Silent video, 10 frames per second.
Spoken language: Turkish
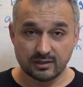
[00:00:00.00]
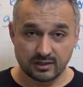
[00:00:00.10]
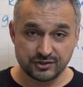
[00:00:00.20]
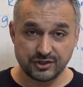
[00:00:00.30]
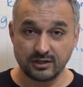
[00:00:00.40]

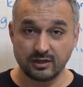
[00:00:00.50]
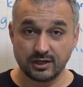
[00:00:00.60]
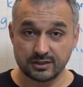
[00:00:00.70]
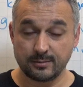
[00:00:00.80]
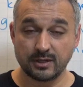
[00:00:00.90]
Geçen
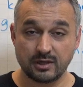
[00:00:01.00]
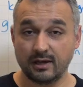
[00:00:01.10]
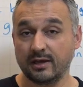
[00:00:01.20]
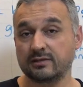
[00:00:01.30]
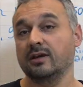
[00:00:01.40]
akşama kadar
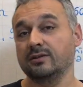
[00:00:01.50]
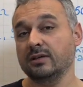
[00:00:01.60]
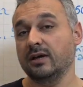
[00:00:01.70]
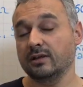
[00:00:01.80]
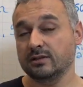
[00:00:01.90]

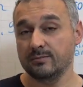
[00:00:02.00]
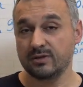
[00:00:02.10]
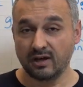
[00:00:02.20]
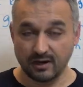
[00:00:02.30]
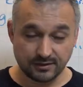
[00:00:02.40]
ayaktaydık.
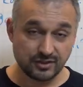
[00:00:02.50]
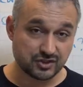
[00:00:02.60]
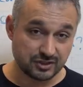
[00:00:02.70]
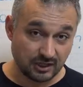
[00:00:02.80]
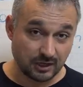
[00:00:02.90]
Ayaklarımız ağrıdığı
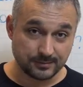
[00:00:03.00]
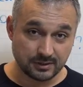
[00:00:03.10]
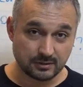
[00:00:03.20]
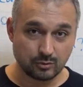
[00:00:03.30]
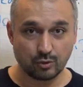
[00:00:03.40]
için ne
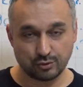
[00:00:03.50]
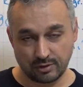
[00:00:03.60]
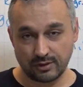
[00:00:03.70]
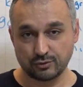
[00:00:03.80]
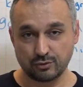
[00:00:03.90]
yaptık?
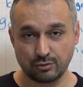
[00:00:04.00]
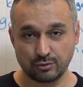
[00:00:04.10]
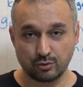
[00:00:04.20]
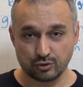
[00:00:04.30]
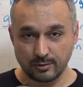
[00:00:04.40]
Oturarak
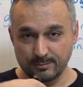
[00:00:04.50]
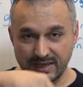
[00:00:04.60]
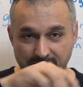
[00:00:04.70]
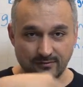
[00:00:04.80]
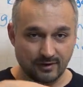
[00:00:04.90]
çözdük. Kocaman
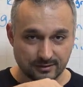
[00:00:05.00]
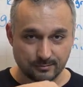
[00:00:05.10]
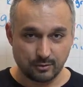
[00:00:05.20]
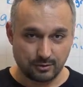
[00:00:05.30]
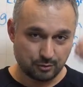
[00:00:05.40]
bir el
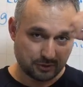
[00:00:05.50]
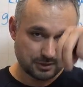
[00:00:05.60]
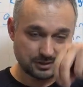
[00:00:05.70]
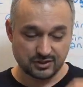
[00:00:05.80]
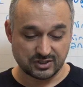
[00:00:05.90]
vardı böyle
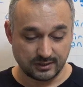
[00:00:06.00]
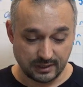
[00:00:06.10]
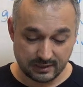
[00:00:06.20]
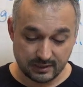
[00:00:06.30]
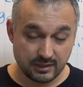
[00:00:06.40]
yukarıdan
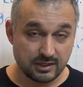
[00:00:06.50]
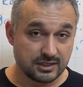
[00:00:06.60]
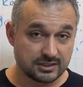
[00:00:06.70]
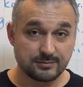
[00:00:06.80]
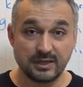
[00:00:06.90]
aşağıya.
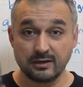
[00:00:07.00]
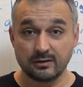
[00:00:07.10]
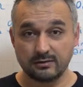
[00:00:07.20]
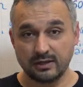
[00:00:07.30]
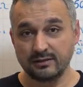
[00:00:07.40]
Şimdi en
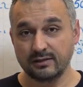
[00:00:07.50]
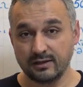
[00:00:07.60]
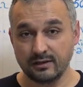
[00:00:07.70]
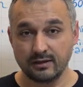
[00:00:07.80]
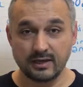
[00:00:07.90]
azından
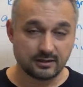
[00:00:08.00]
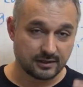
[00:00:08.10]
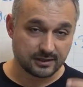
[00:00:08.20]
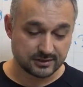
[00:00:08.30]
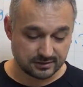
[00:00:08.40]
e,
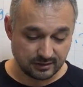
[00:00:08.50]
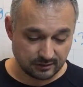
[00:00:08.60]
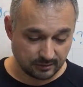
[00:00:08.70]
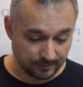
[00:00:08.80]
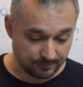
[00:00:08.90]
ekran karşısındayız.
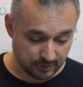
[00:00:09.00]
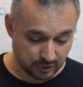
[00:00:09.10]
Tamam.